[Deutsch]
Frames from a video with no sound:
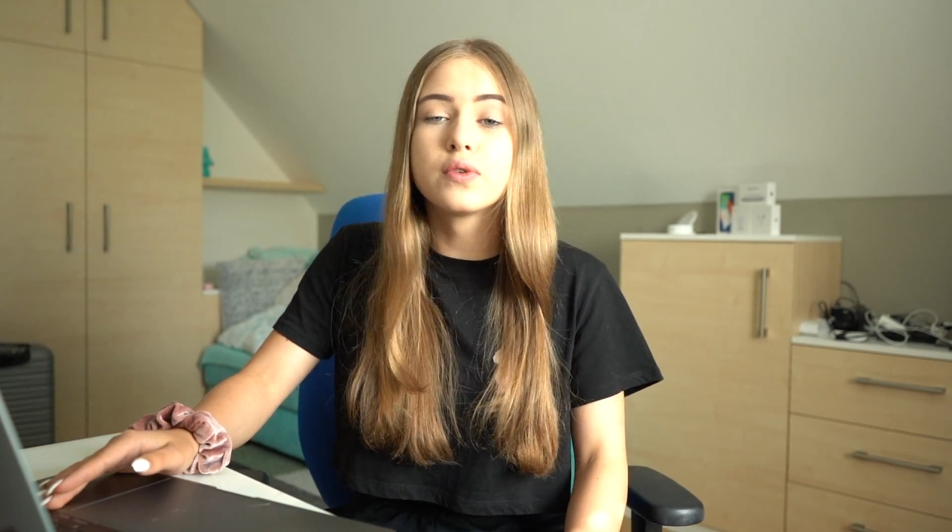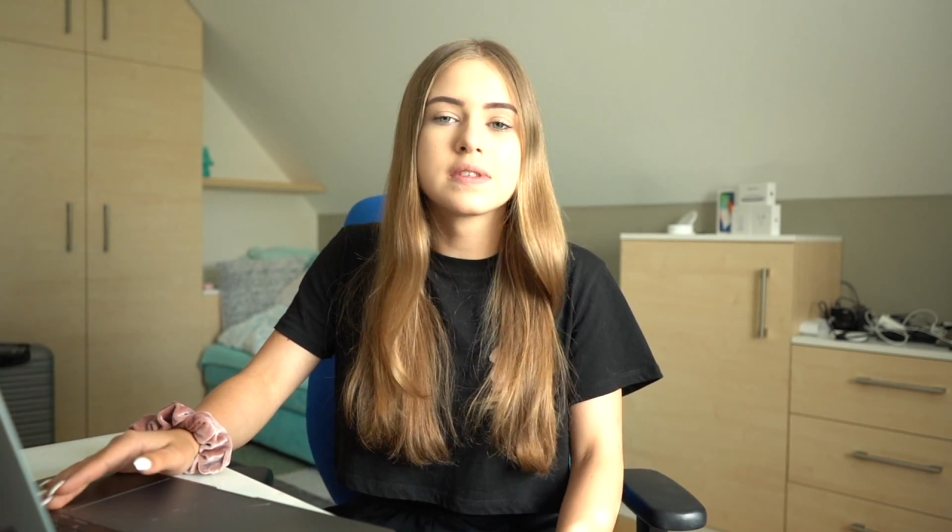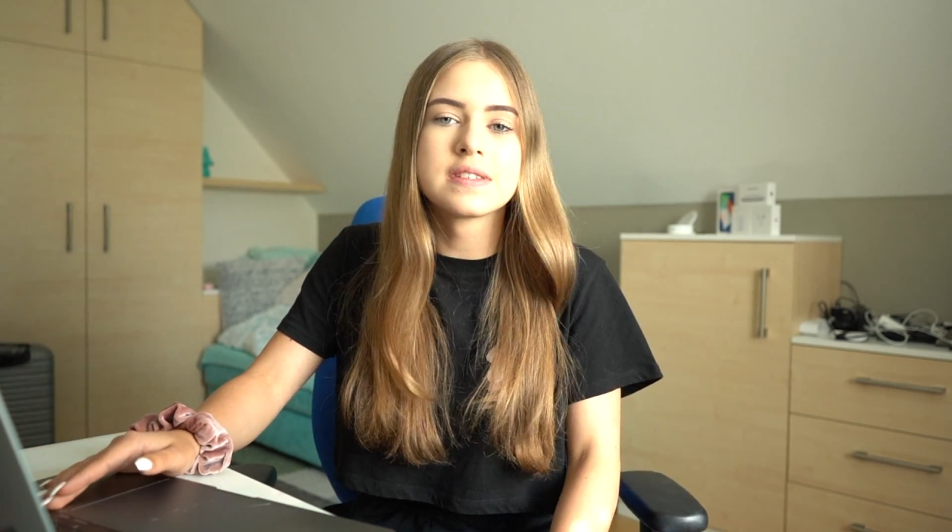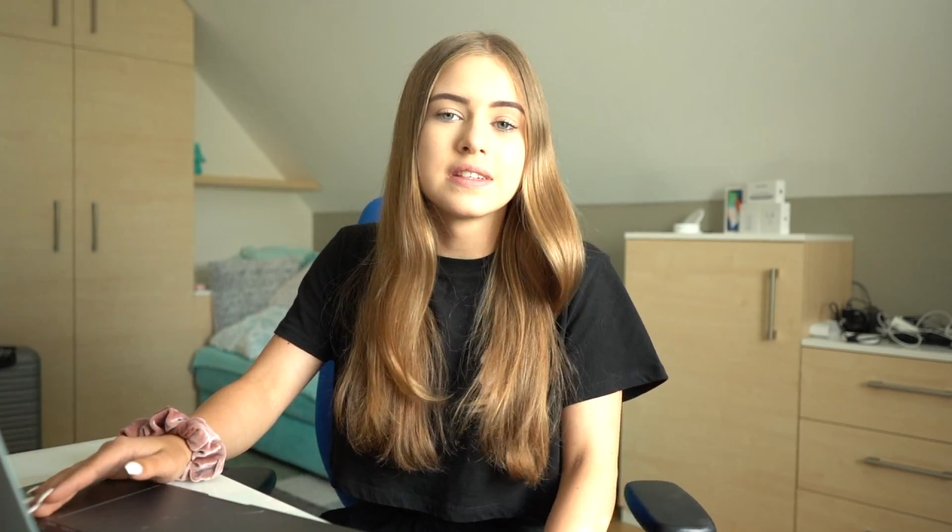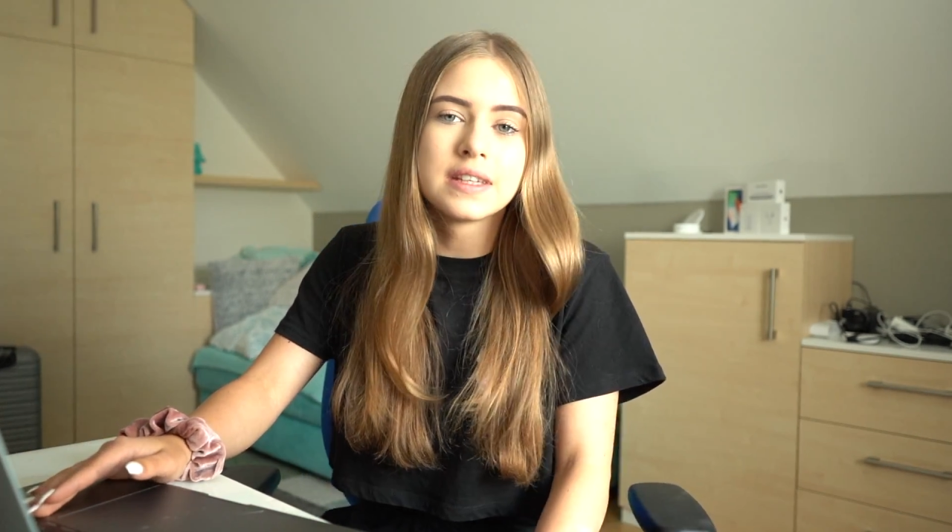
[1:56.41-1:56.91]

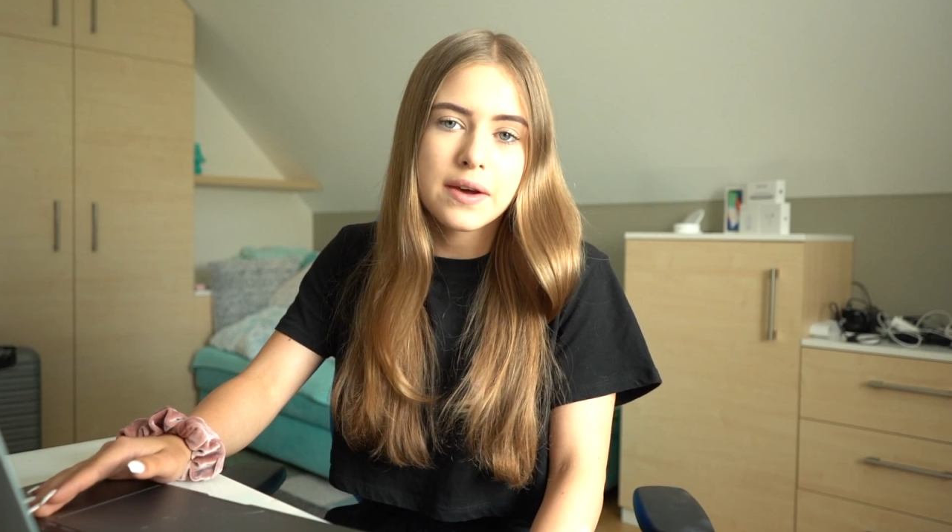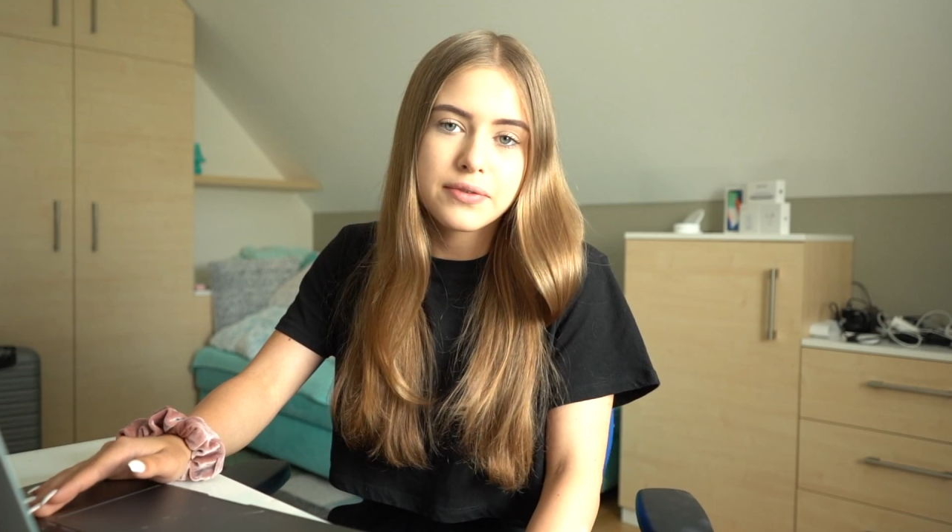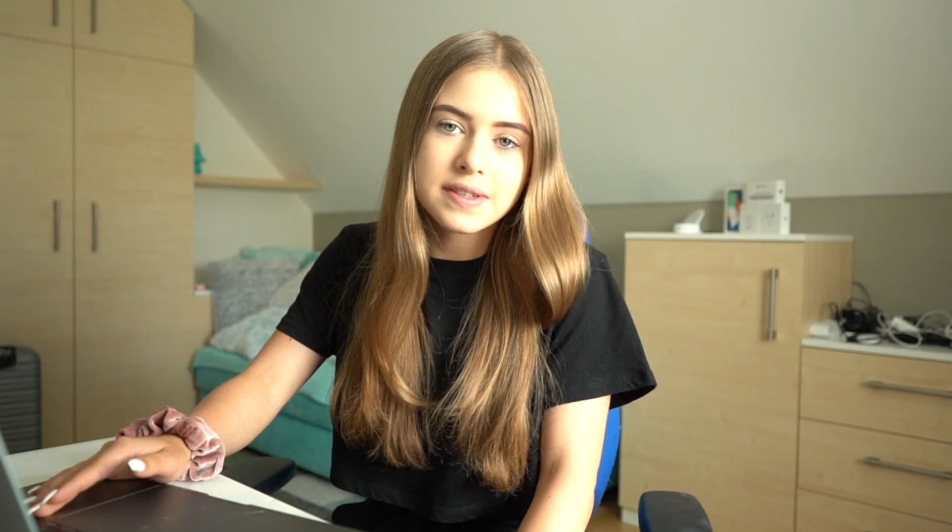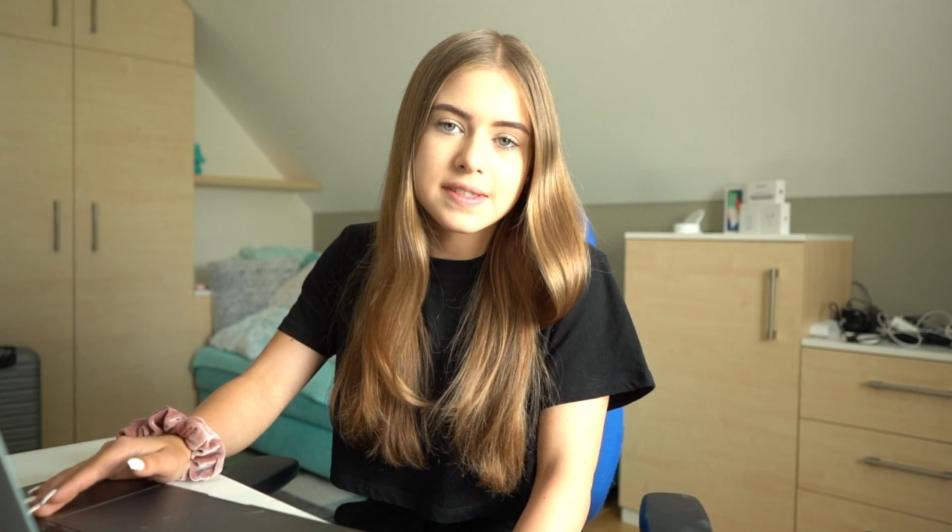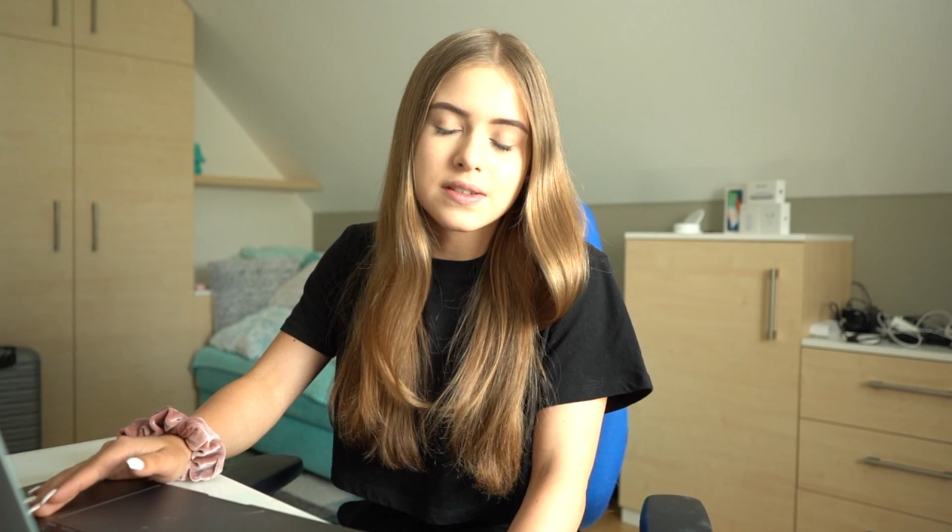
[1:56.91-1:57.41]
uns die
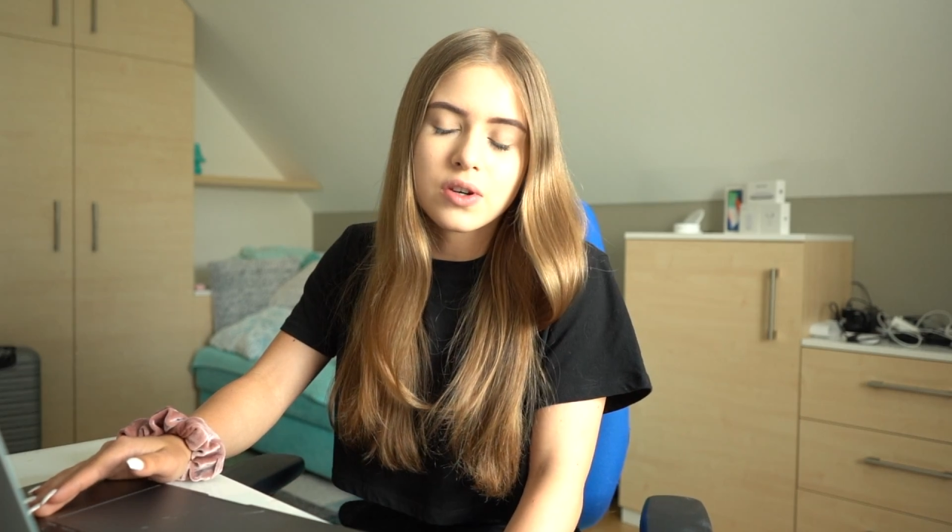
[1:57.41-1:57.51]
nervigsten